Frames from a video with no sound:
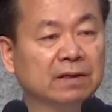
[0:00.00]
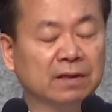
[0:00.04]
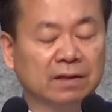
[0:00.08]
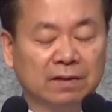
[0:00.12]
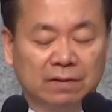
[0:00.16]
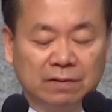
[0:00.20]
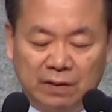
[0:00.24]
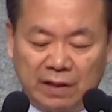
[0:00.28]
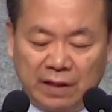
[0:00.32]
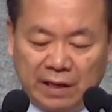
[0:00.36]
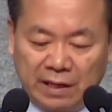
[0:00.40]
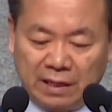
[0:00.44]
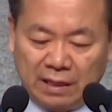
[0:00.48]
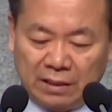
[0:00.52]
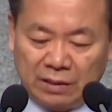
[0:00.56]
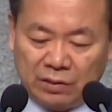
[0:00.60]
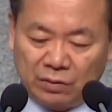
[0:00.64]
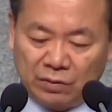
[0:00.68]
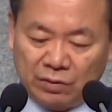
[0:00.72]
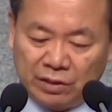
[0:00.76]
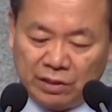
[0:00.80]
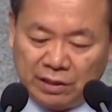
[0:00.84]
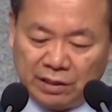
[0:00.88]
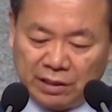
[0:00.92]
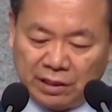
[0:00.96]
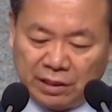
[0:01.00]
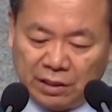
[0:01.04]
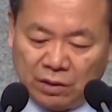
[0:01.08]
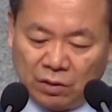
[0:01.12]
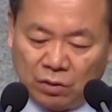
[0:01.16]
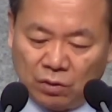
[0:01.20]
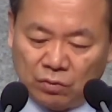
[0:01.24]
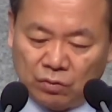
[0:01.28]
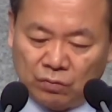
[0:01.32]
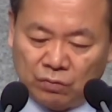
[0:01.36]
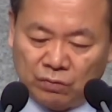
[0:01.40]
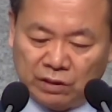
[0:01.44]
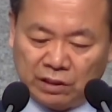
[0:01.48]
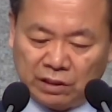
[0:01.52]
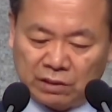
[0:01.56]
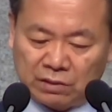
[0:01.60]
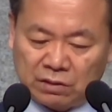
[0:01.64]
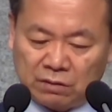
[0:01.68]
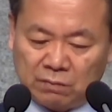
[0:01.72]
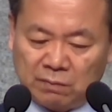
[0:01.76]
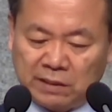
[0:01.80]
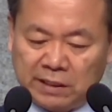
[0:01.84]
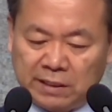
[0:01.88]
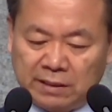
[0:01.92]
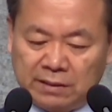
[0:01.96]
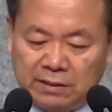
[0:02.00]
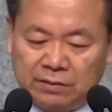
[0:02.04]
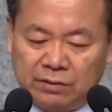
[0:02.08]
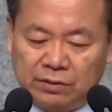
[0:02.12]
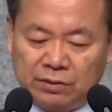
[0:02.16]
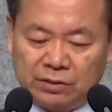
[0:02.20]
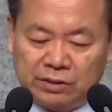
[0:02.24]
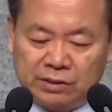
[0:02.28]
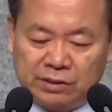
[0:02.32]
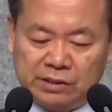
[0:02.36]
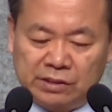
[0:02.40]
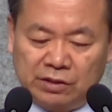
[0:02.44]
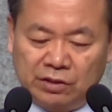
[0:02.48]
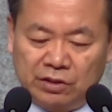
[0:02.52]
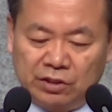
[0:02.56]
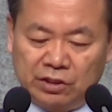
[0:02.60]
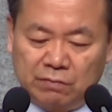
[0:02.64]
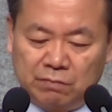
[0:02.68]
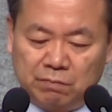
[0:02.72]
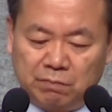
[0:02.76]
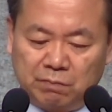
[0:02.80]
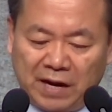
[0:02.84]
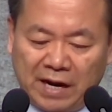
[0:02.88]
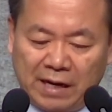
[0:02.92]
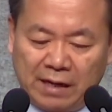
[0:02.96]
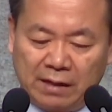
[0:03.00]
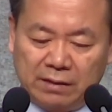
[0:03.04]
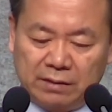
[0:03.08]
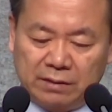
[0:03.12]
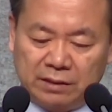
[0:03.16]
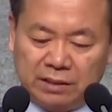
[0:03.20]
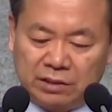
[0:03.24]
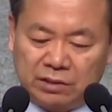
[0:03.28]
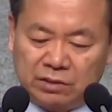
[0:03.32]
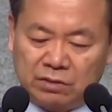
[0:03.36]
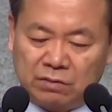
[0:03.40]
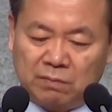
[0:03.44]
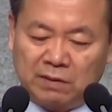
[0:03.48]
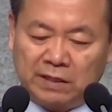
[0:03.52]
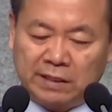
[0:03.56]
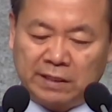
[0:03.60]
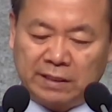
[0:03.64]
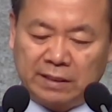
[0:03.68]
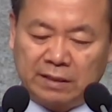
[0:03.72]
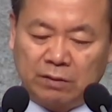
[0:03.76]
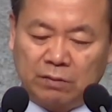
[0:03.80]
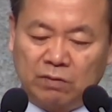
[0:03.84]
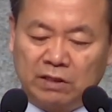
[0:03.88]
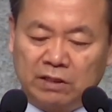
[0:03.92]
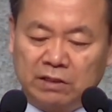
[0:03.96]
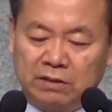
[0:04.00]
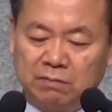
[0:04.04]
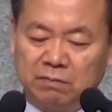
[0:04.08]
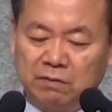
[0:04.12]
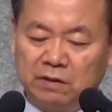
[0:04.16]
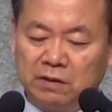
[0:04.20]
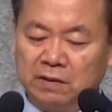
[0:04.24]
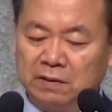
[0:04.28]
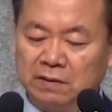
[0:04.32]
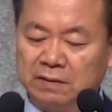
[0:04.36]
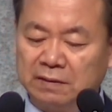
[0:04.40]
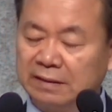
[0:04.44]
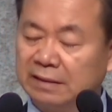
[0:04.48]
내가 너희에게 어두운 데서 말하는 것을 너희는 밝은 데서 말하라고 하십니다.